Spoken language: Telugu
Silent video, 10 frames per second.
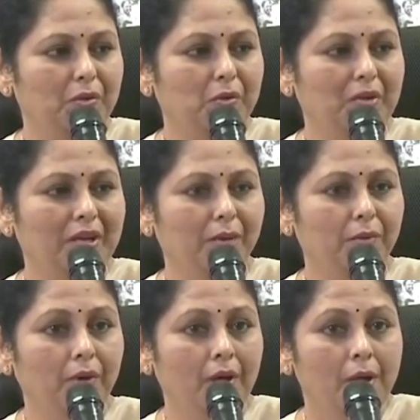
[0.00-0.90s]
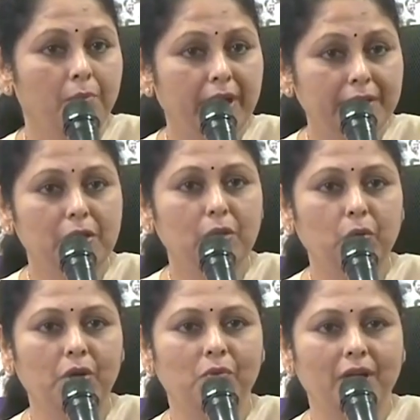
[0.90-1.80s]
అని అనుకుంటున్నాను ప్రజలు
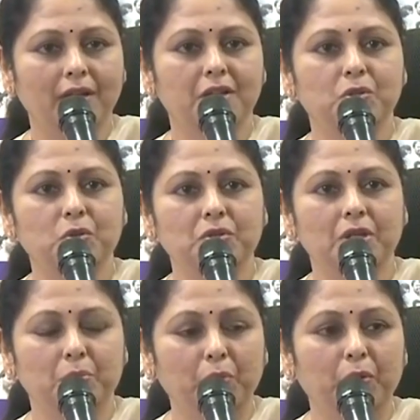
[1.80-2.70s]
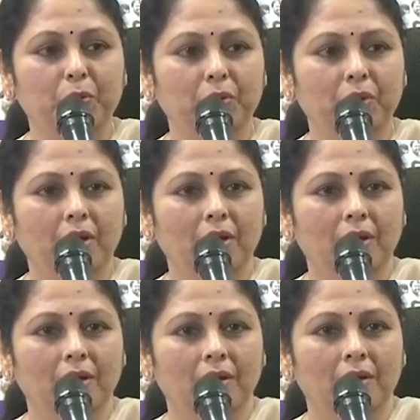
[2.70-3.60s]
కూడా వారిని చూసి ఇప్పుడు
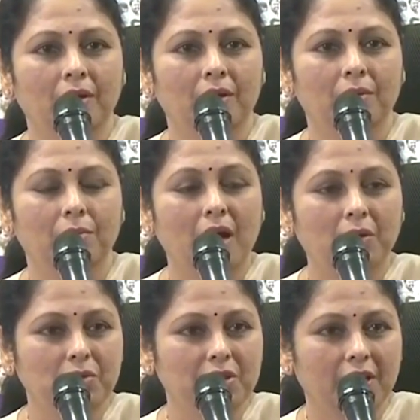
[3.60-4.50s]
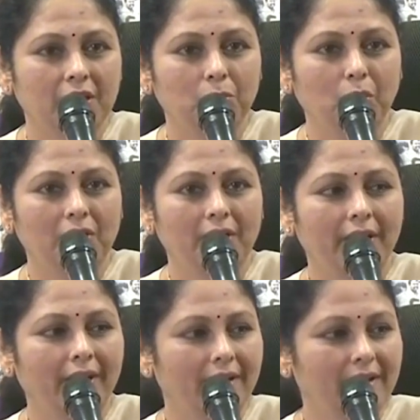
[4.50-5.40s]
మాకు జగన్మోహన్
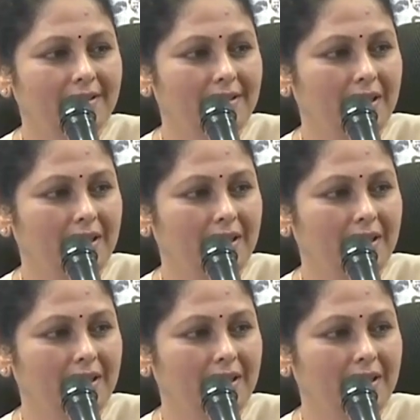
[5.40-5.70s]
రెడ్డి గారే